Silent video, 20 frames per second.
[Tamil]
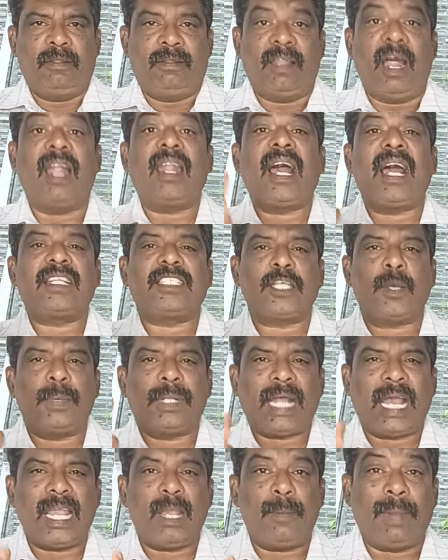நாடார்
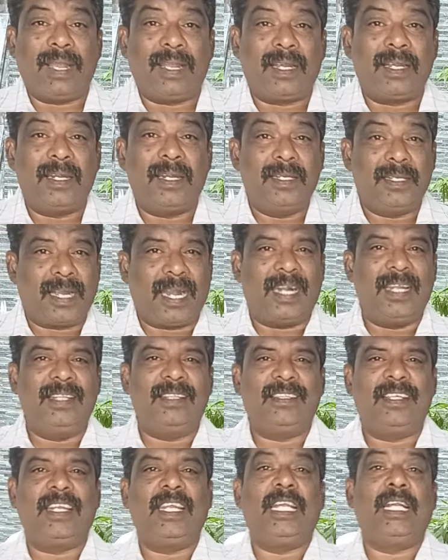சமுதாய மக்களுக்கு
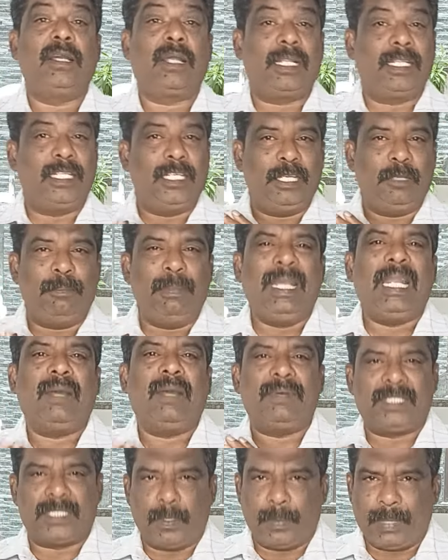அடுத்திருக்கிறது
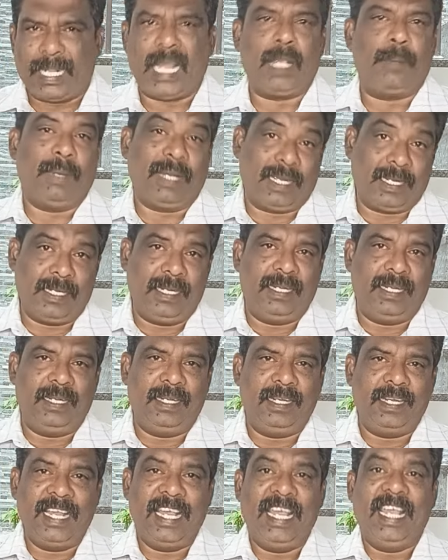மீனவ சமுதாய மக்கள்
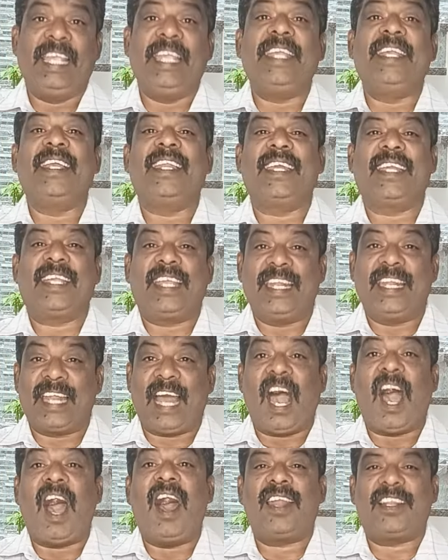இங்கிருக்கின்ற
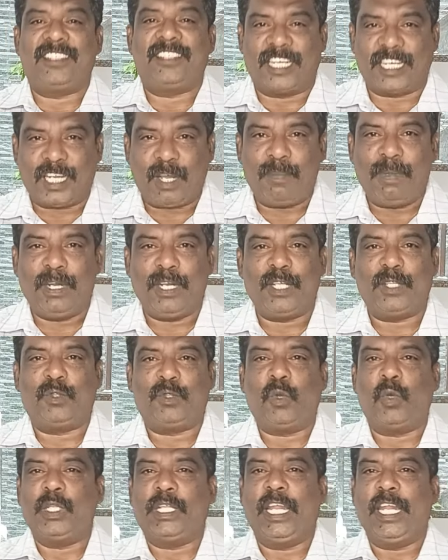ஆறு சட்டமன்ற
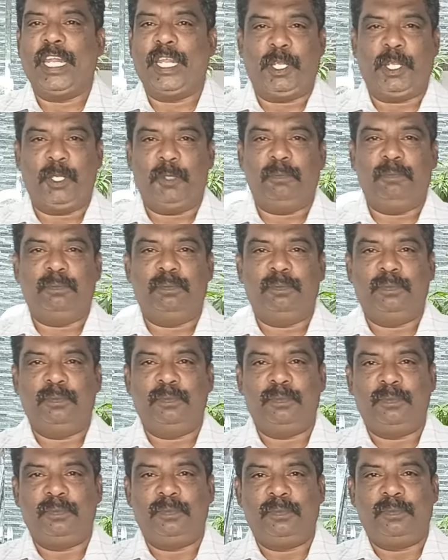தொகுதியிலையும்
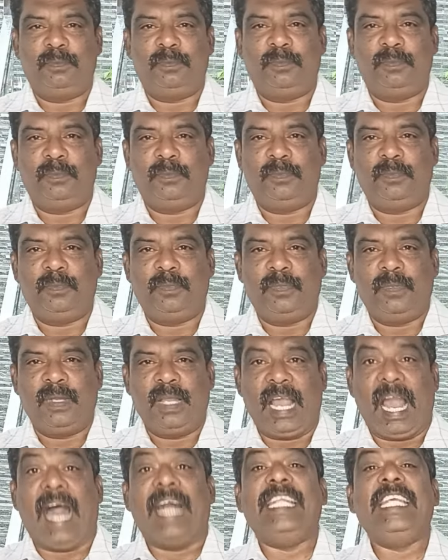
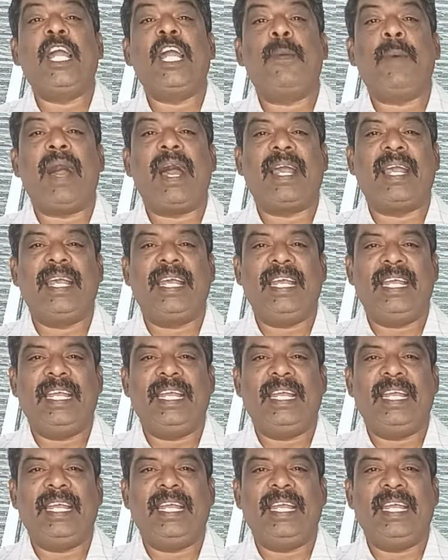அதிகமாக